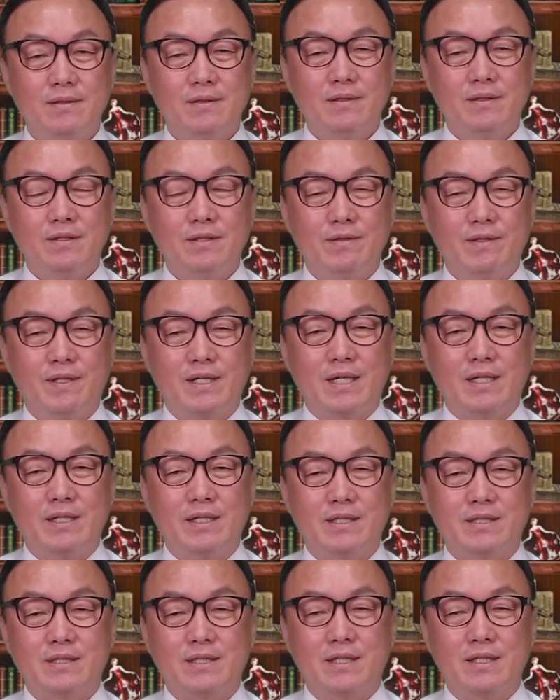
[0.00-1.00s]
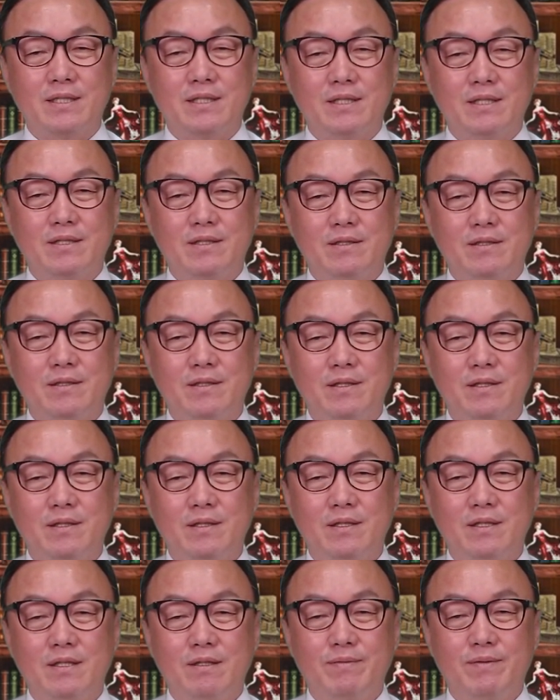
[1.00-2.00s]
이와 관련해서 강 씨는
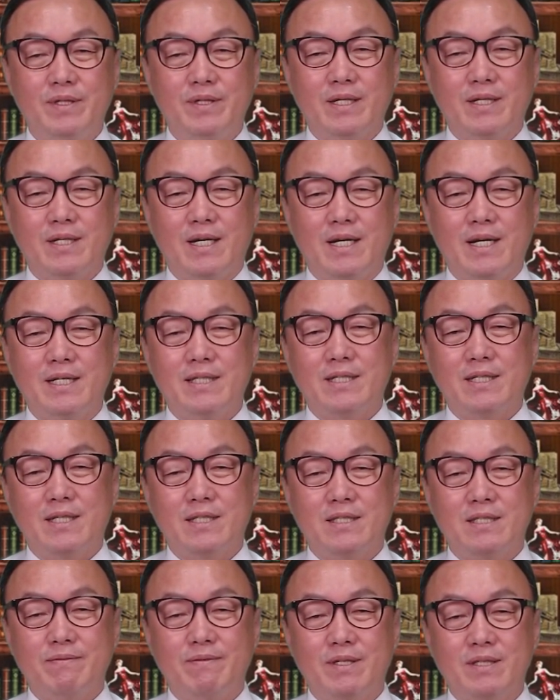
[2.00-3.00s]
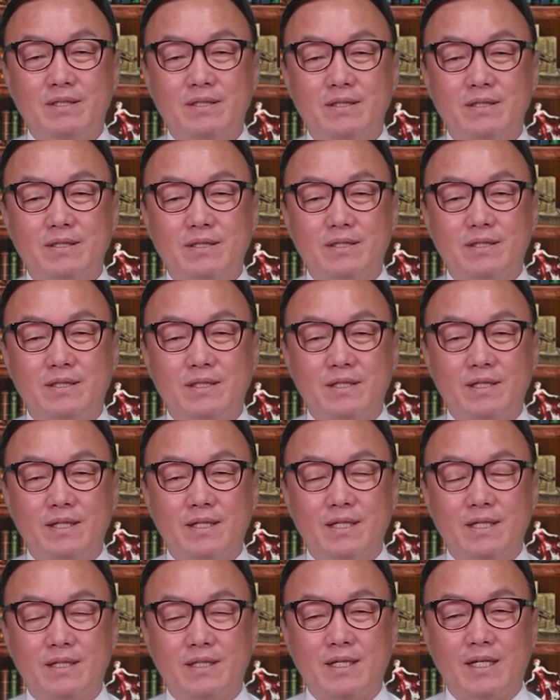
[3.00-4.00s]
이번에 가해자가 지방선거
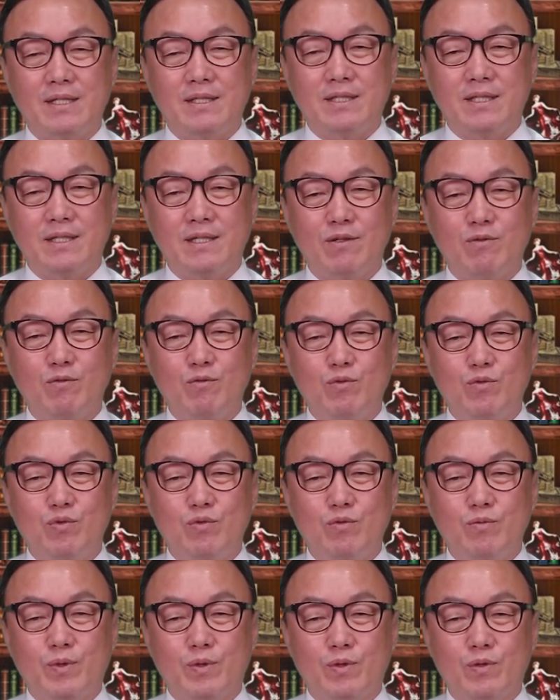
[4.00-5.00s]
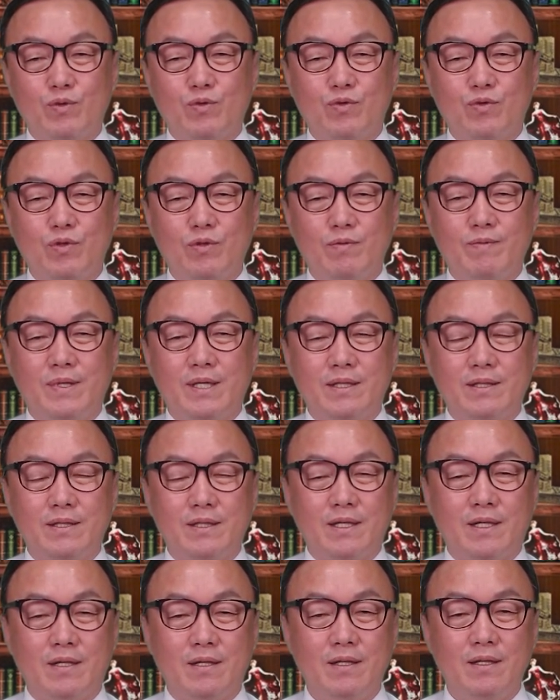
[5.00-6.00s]
정의당 단체장 후보로
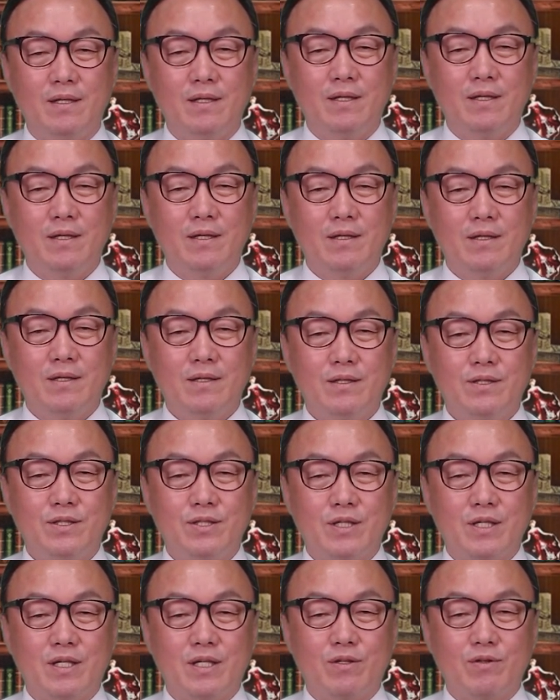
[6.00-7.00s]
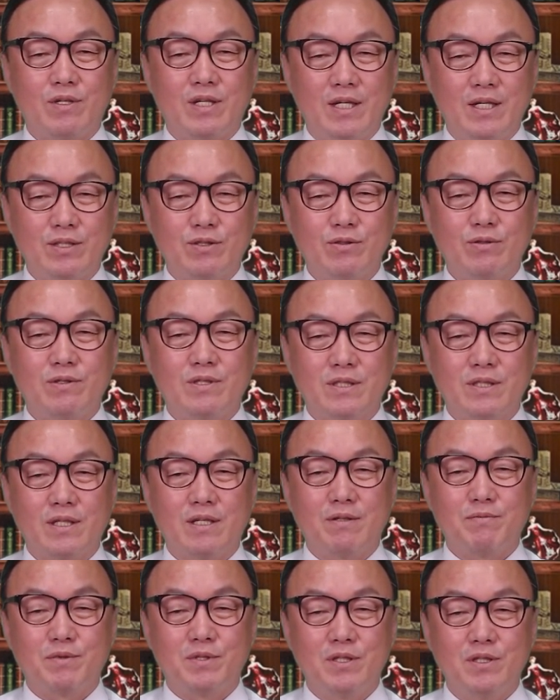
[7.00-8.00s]
출마하는데 저에게도 계속 그
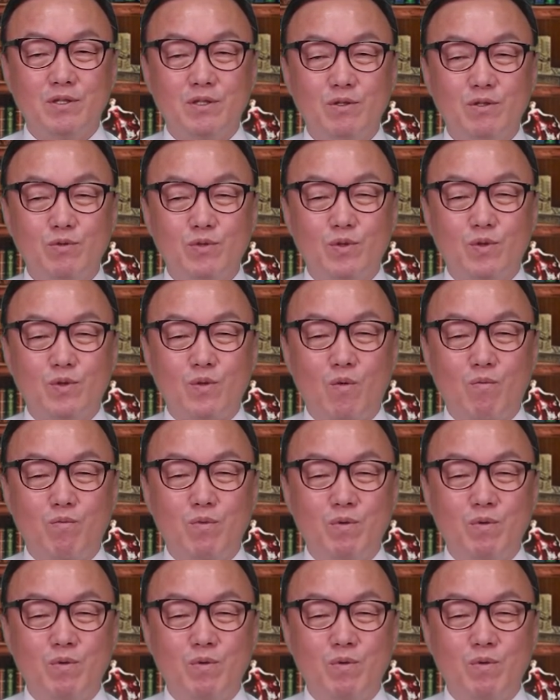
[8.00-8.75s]
사람 선거운동 홍보